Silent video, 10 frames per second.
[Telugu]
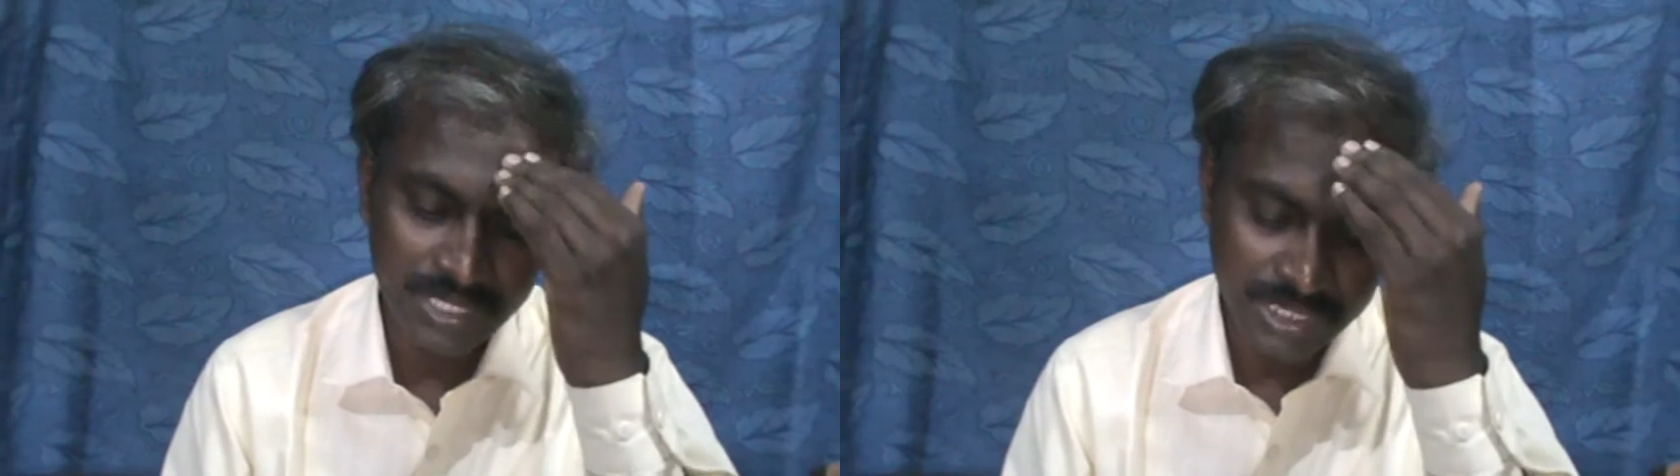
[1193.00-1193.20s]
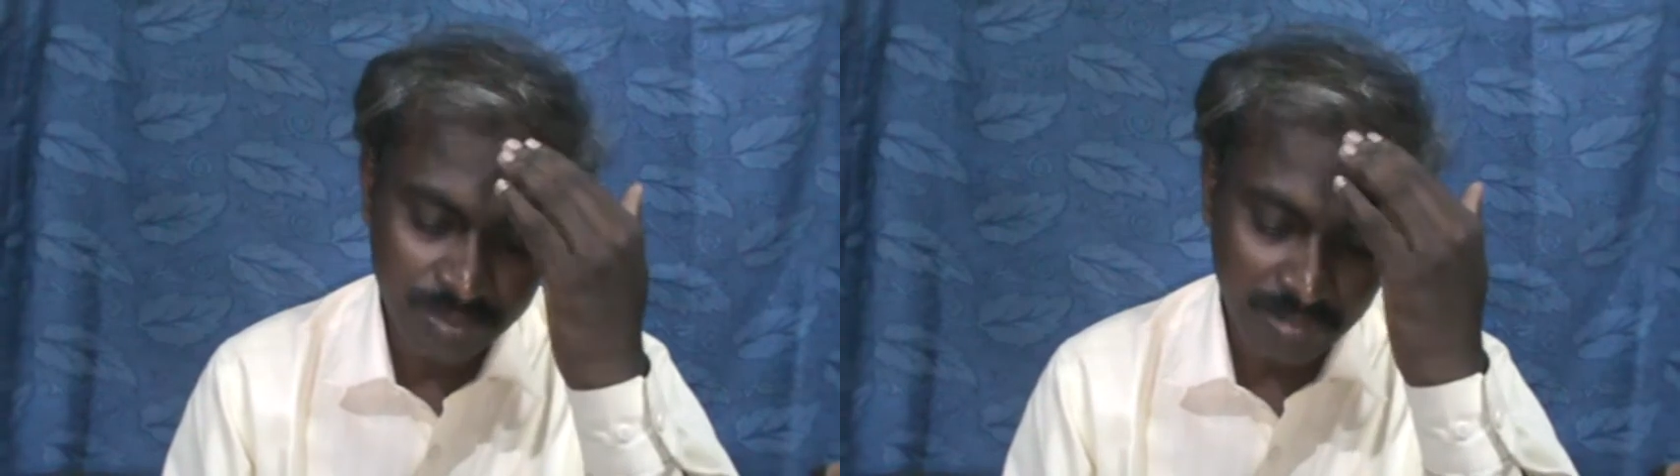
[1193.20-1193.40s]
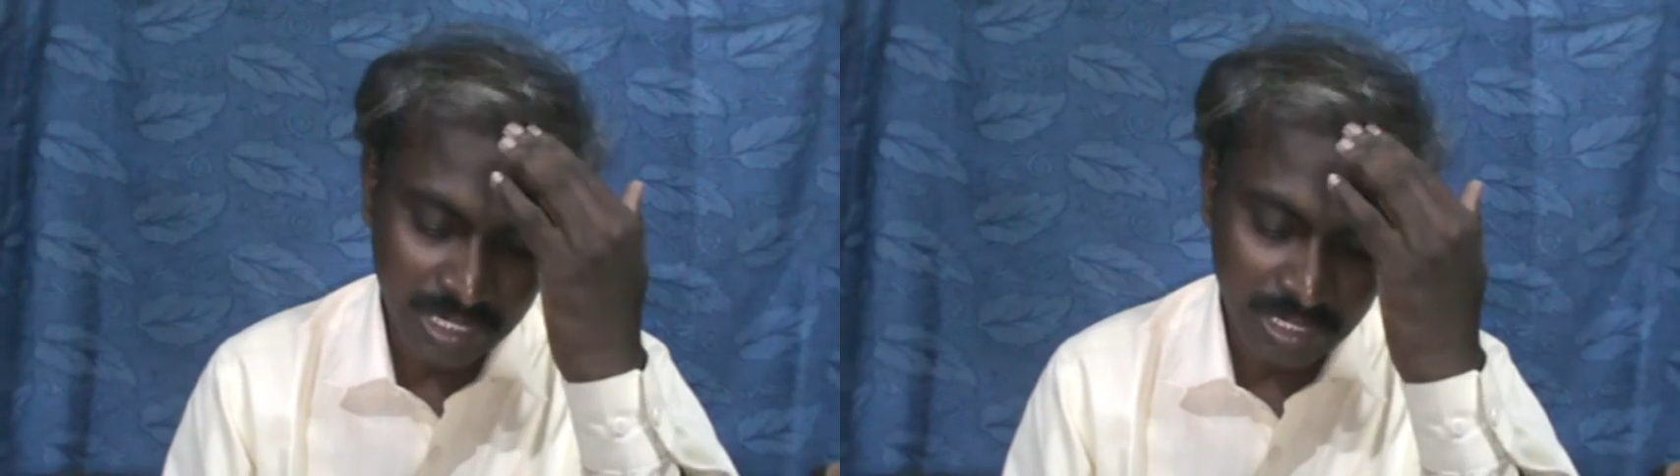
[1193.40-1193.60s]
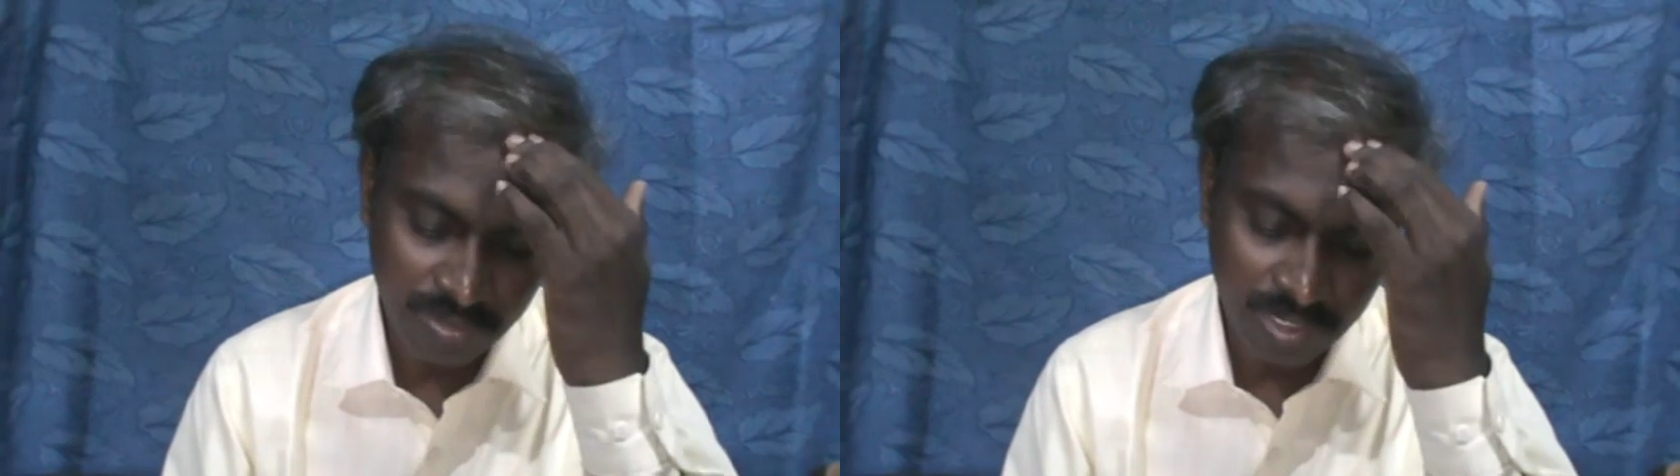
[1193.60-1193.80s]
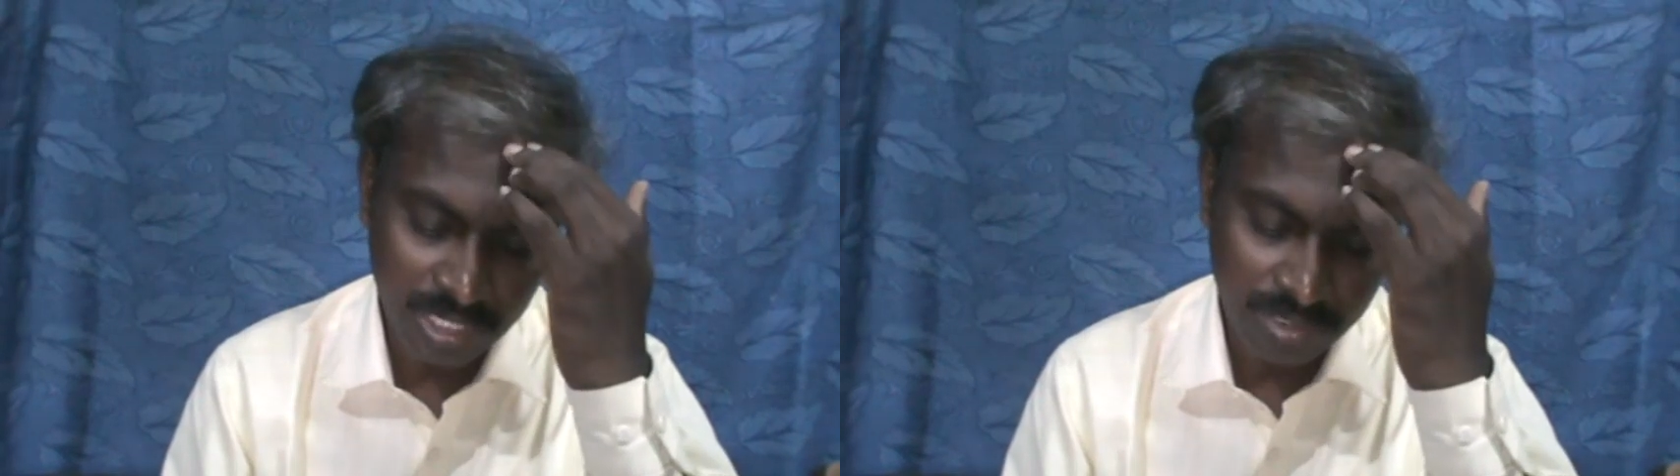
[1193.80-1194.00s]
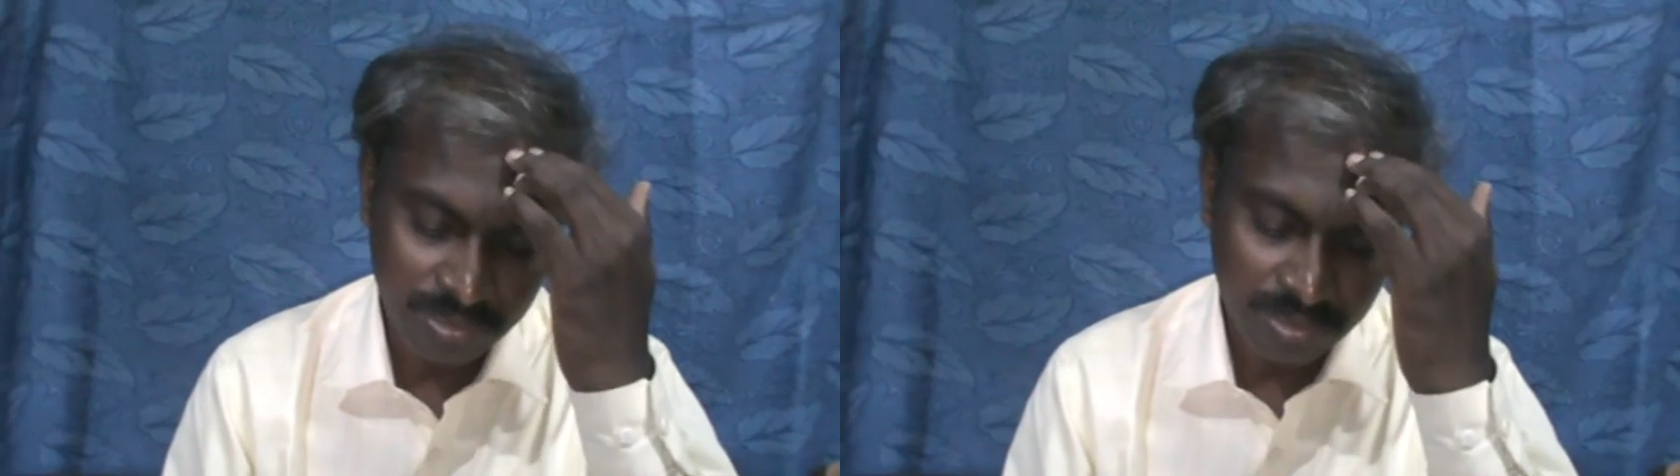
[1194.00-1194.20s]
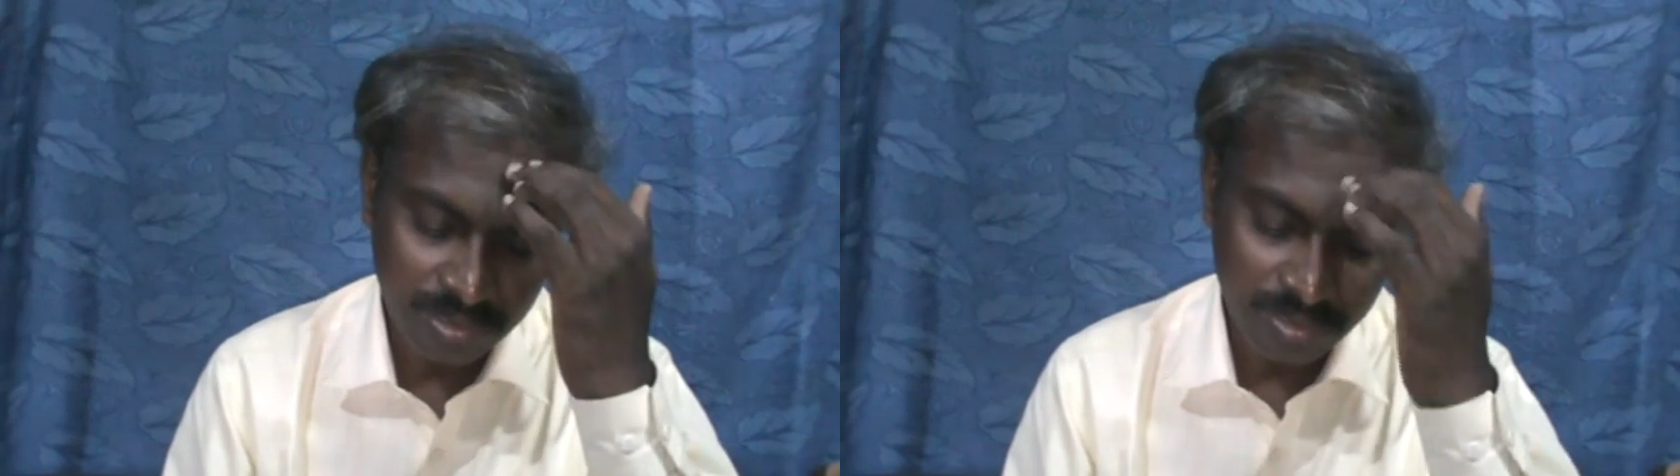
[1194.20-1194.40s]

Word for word: విడిచి మరలా కొండకు